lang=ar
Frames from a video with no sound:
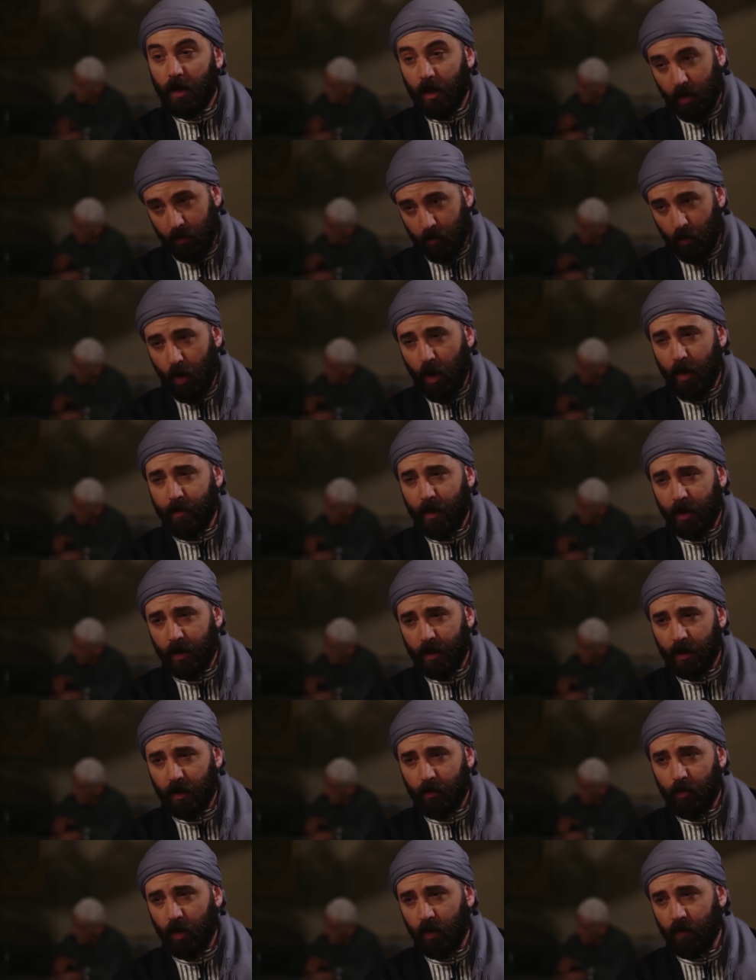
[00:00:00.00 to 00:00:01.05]
لا مو عيب
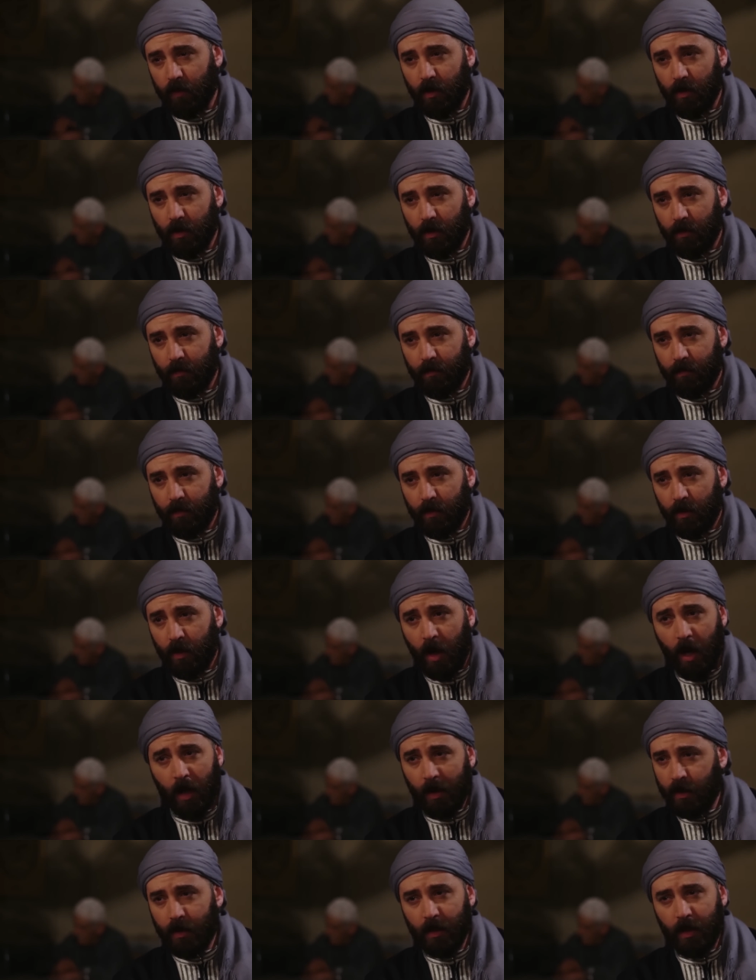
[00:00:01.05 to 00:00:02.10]
عليك ابو غضب
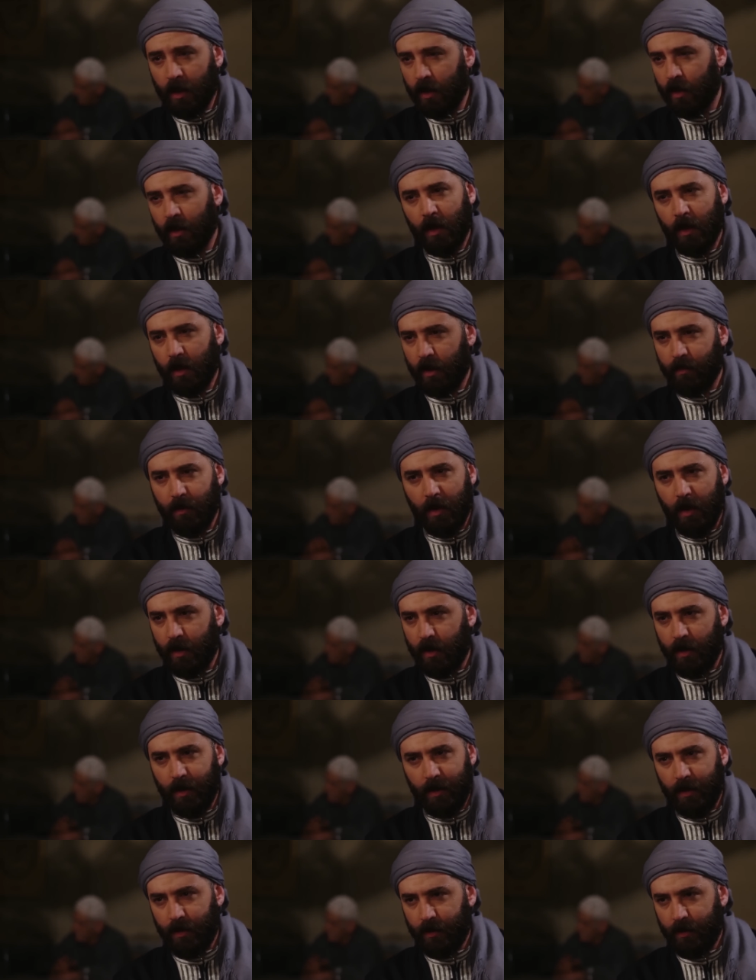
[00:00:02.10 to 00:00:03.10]
علي لا لا لا عيب عليك